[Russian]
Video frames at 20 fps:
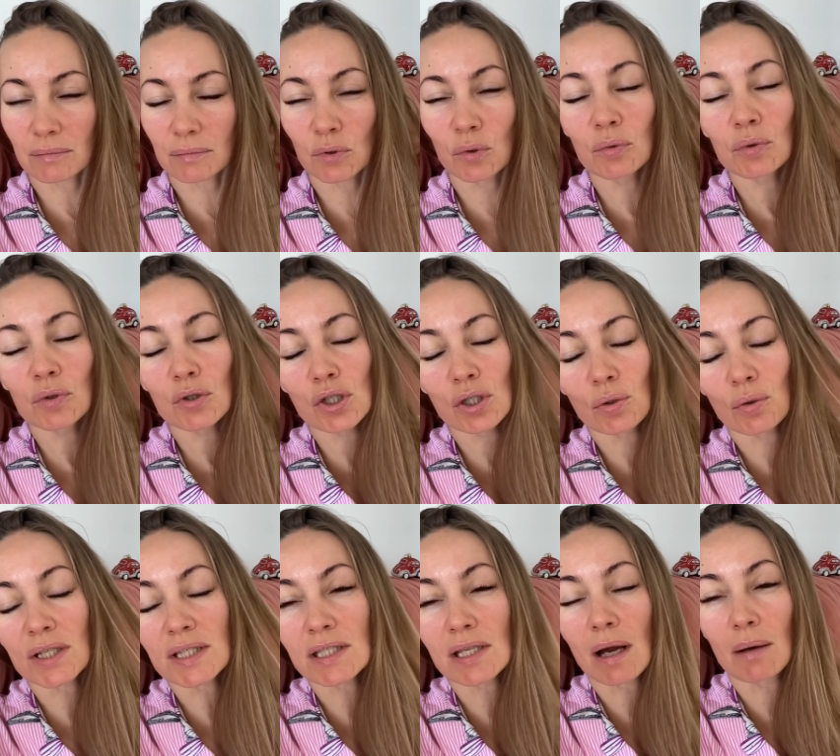ну, что
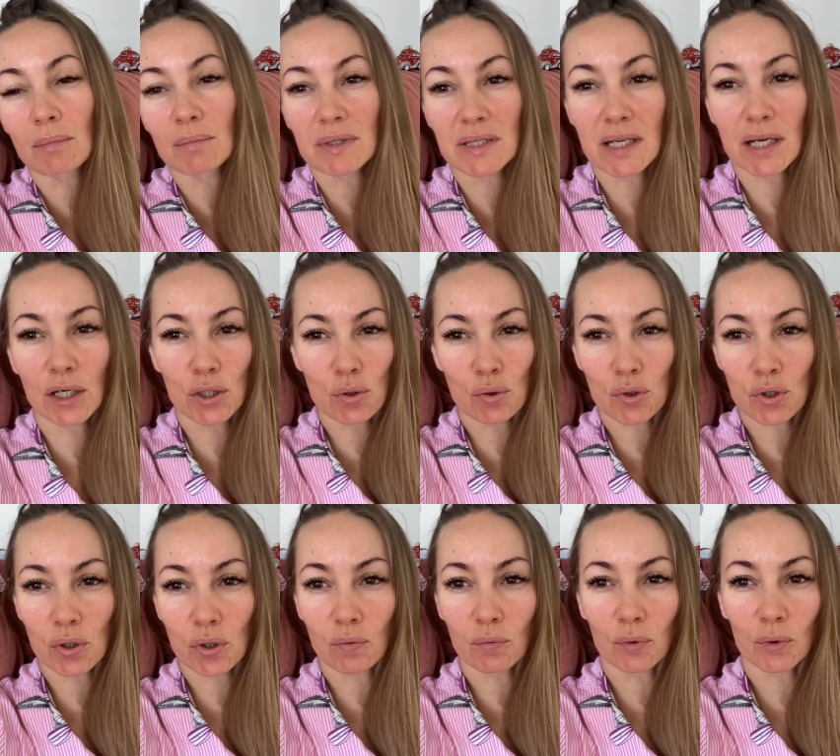на самом деле
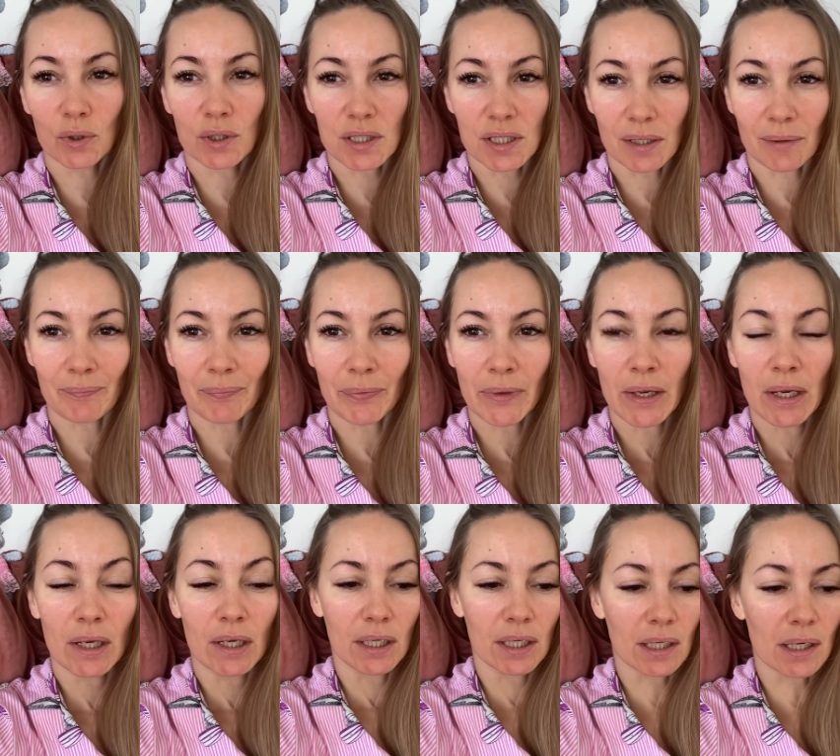чувствуете
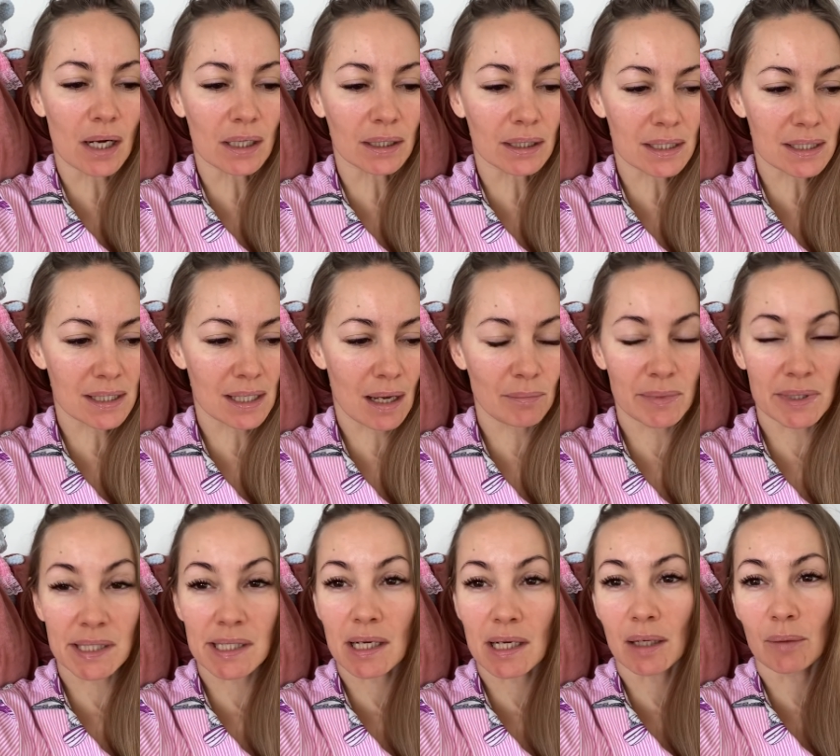и как на
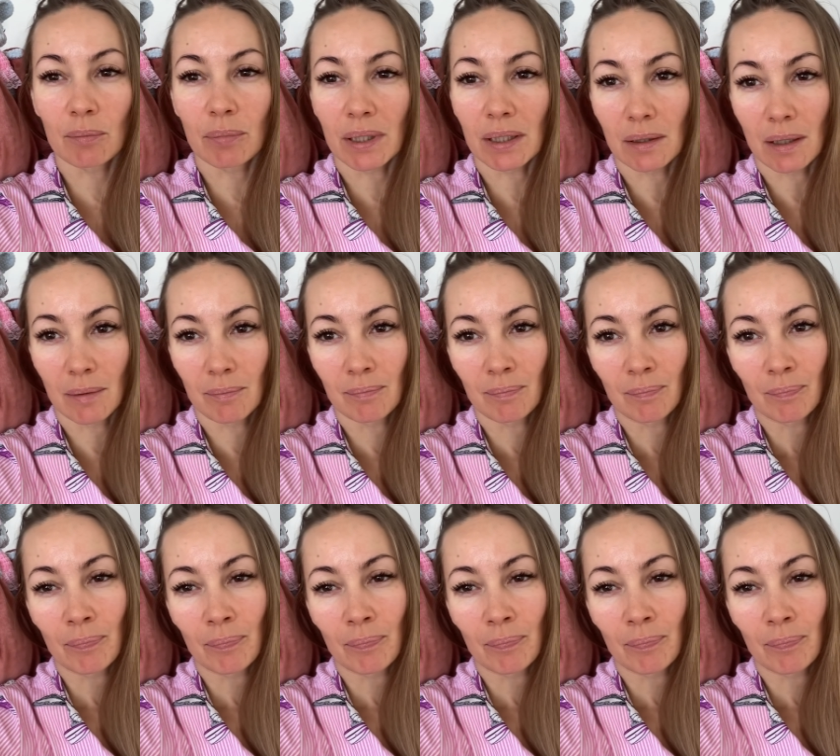самом деле было.